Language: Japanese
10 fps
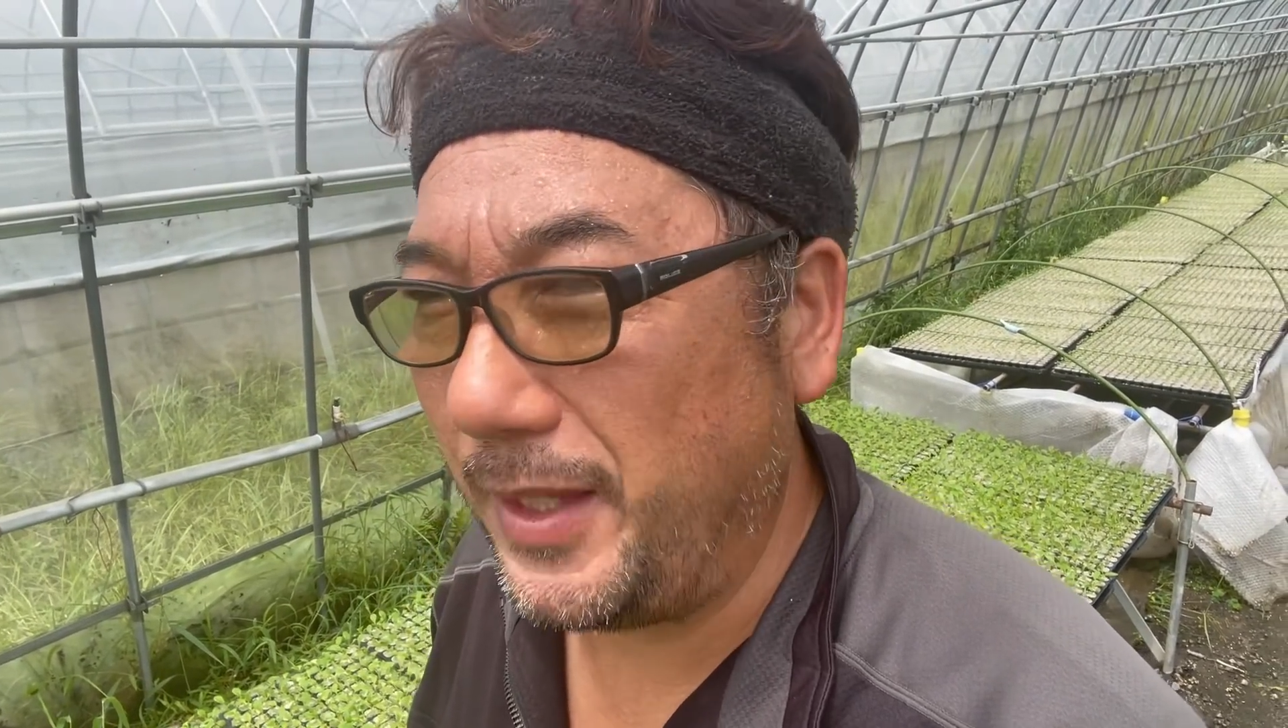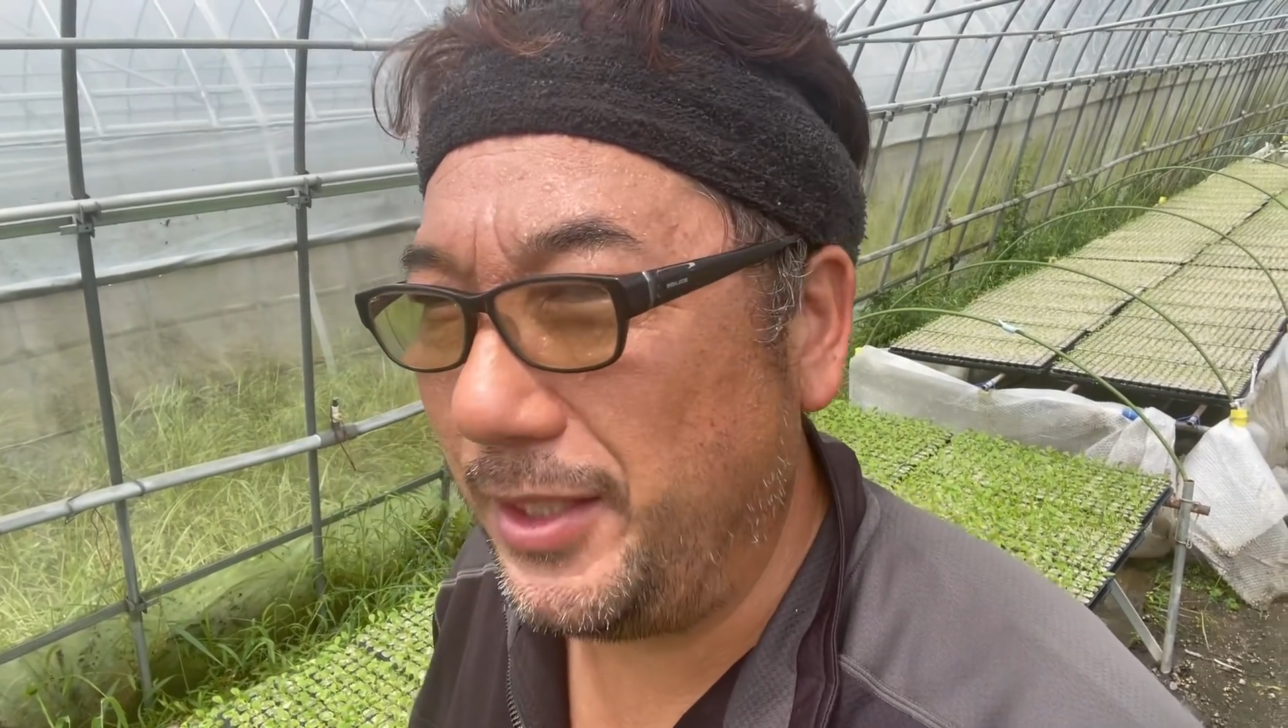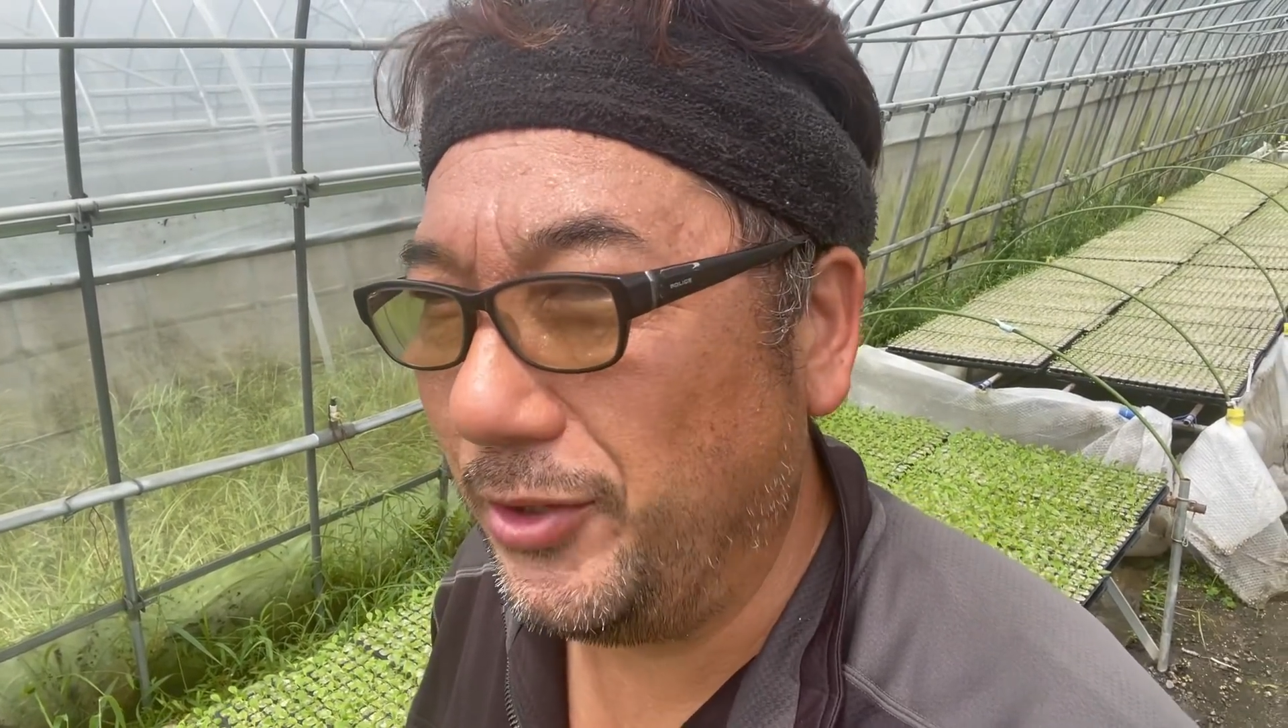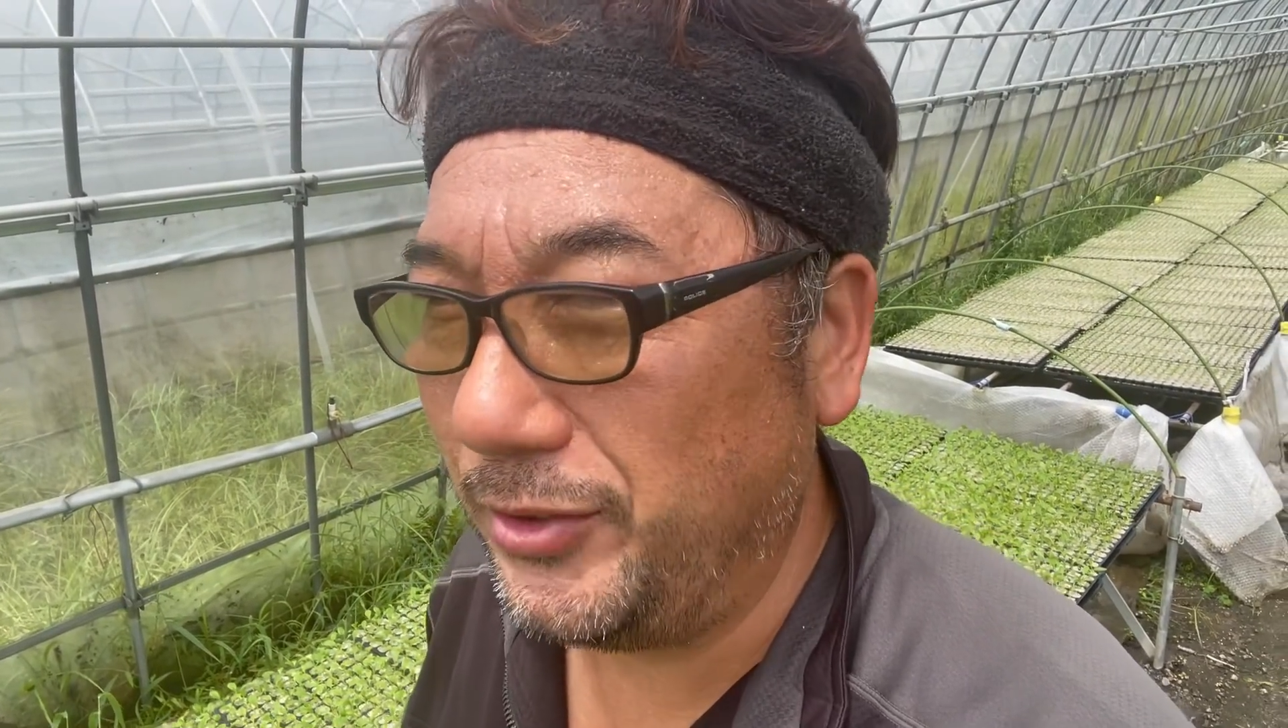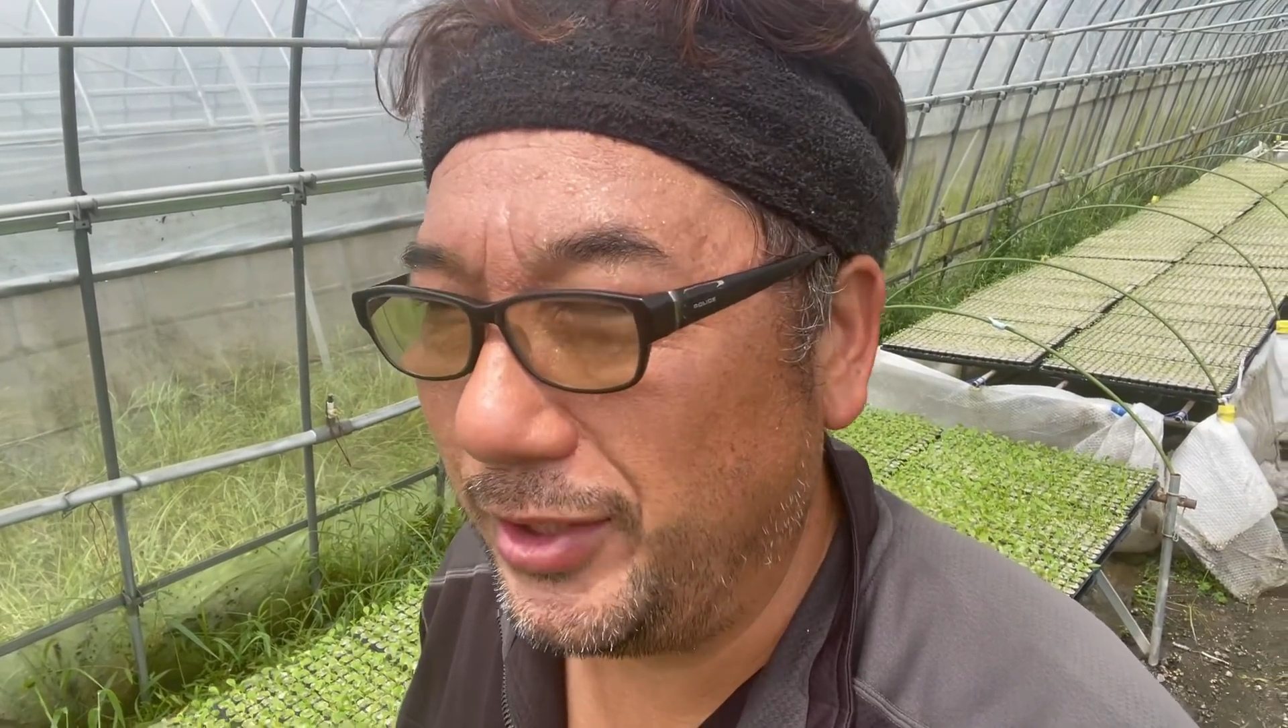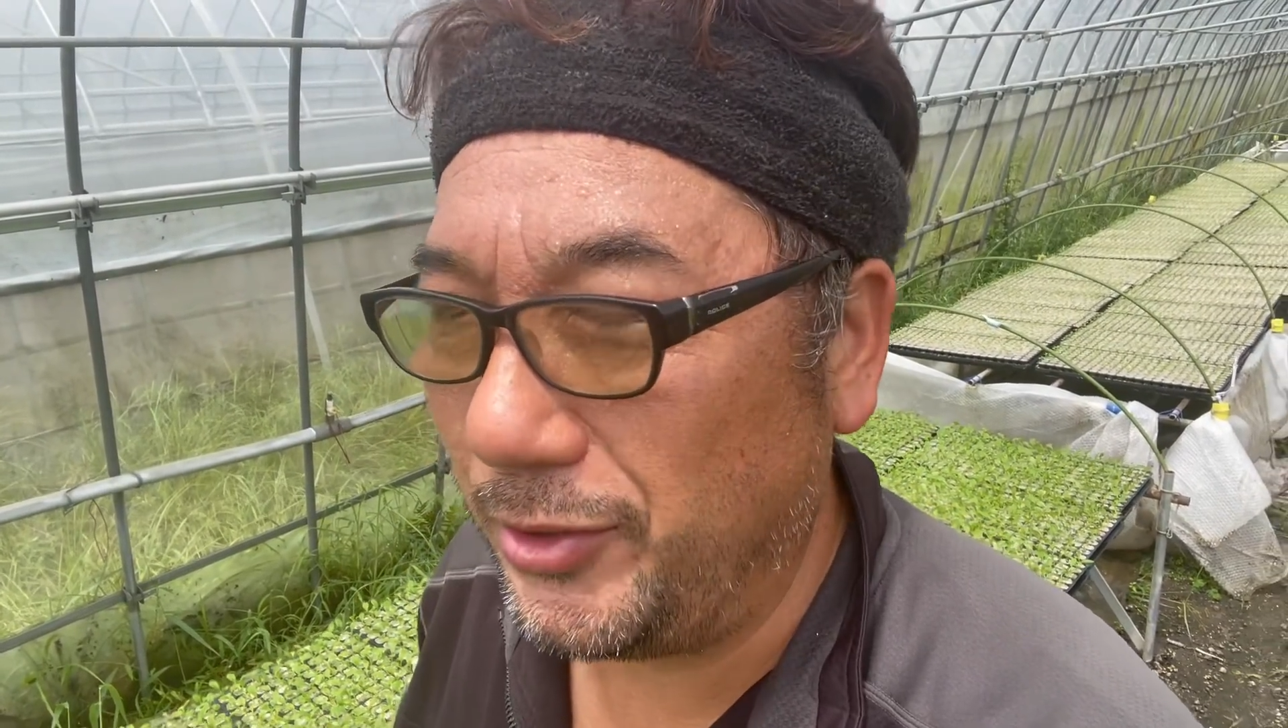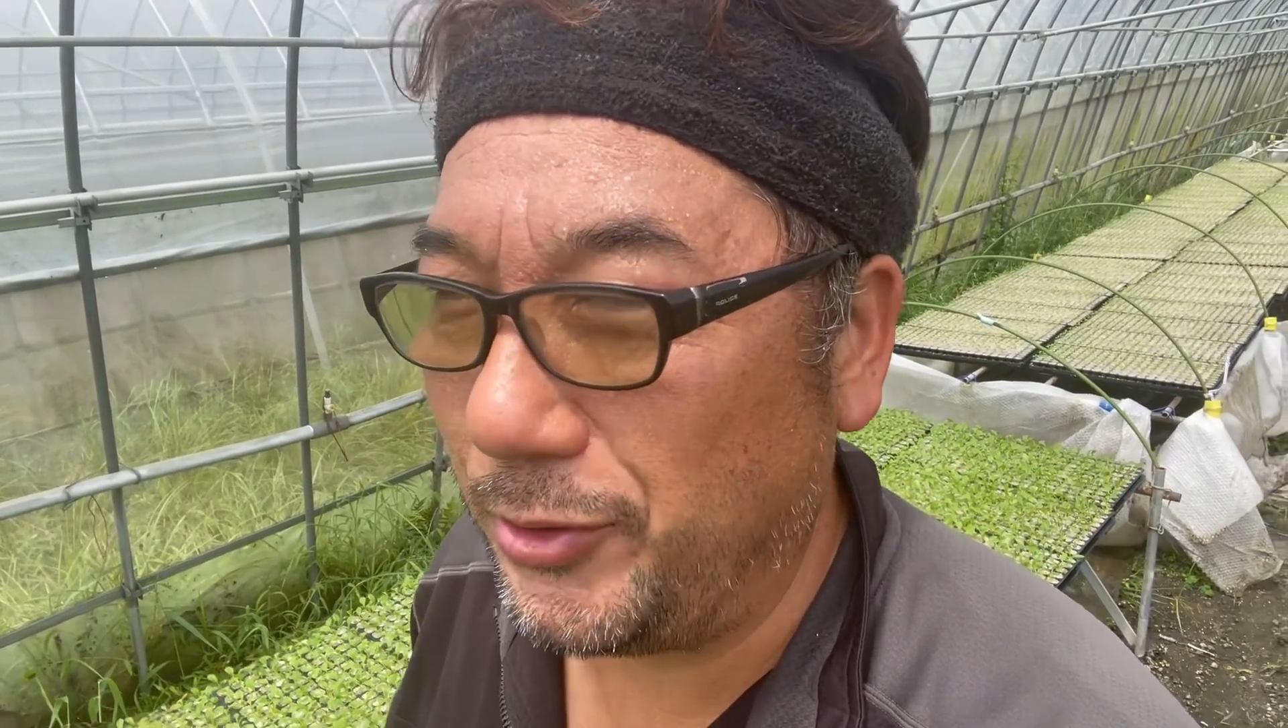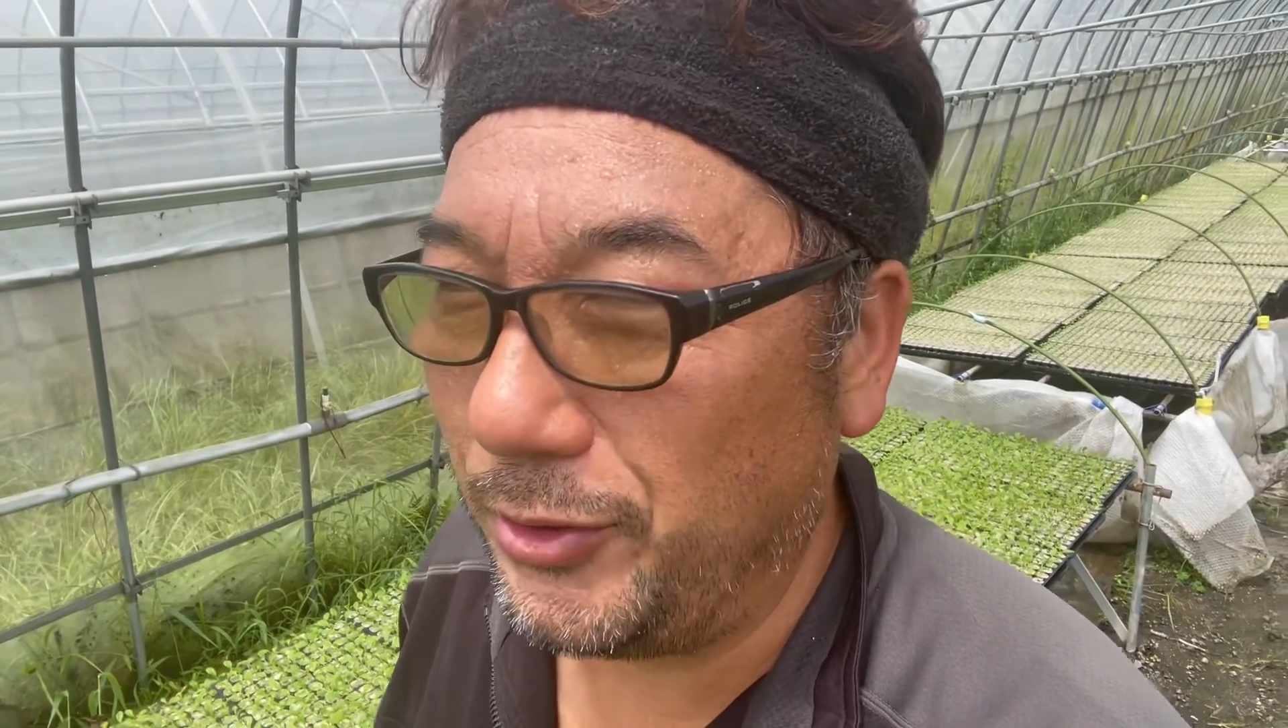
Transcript: いろんなとこ